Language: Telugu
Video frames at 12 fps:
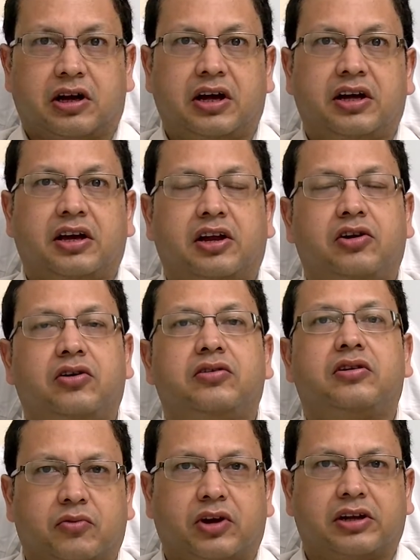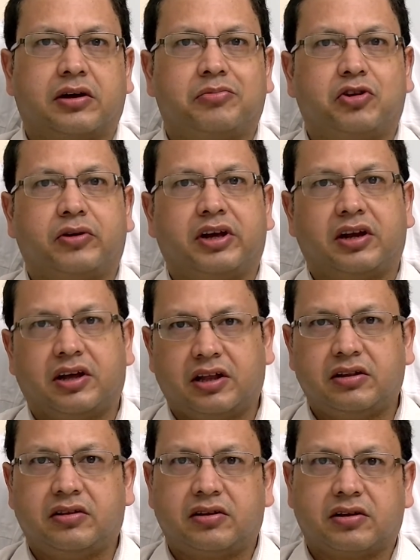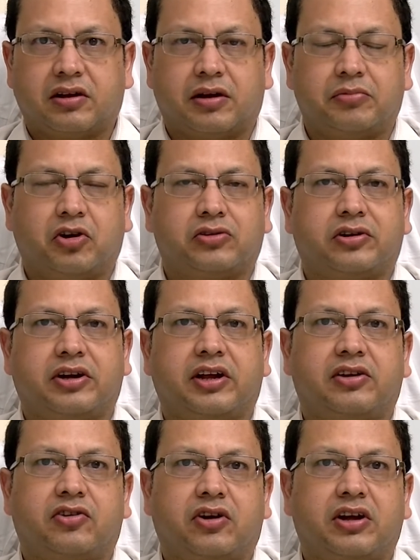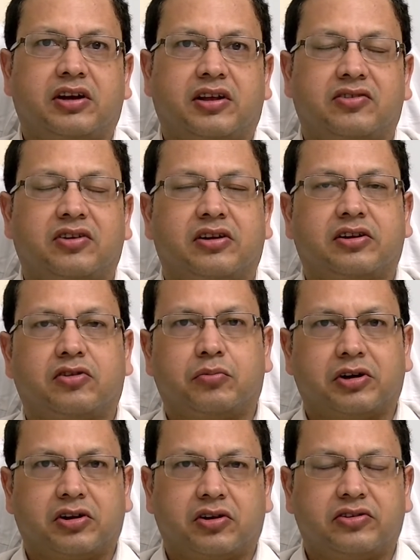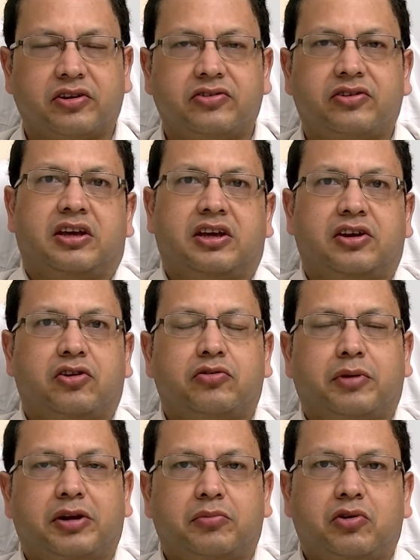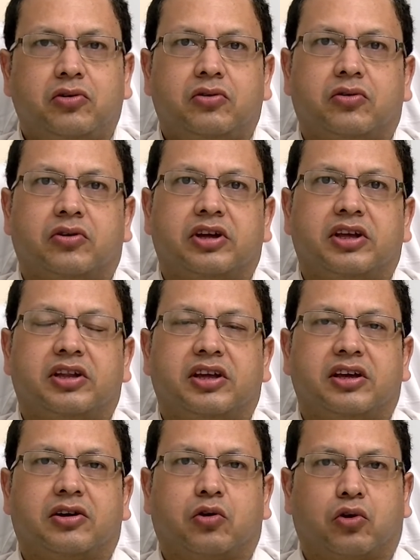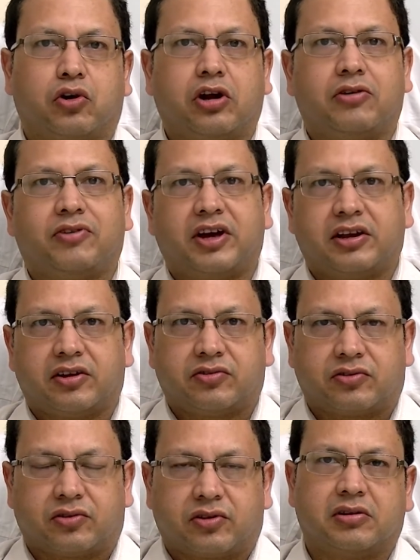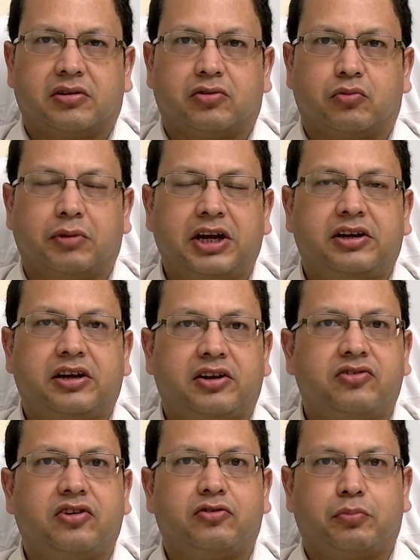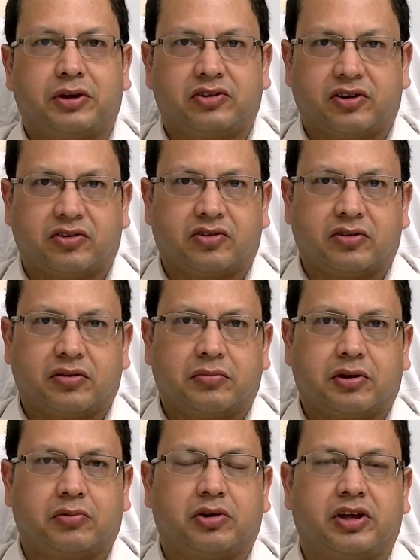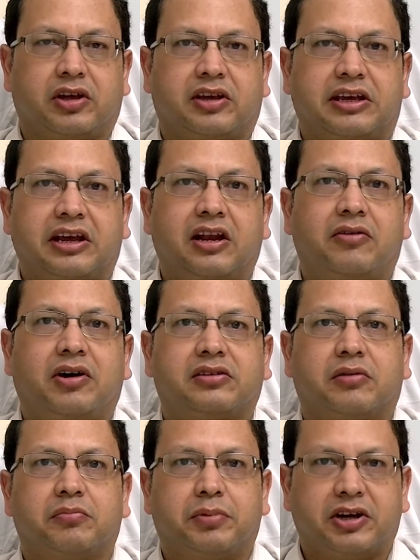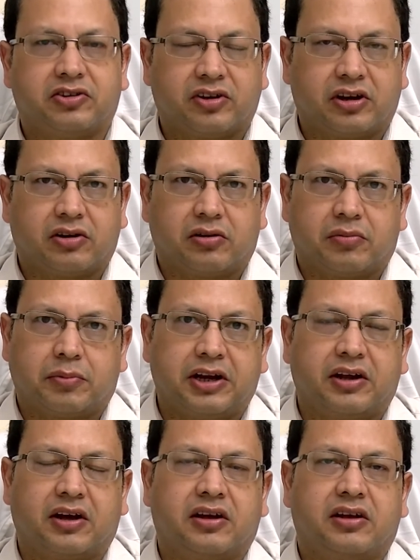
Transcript: హాయ్ హలో వెల్కమ్ టు ఈగల్ హెల్త్ ఐఎమ్ డాక్టర్ ఏఎన్ రాయ్ కన్సల్టెంట్ రుమటలాజిస్ట్ ఈరోజు మనము ఇది కరోనా వైరస్ రుమాటిక్ డిజీజ్ పేషెంట్స్ మనకి కీలవాతం పేషెంట్ పైన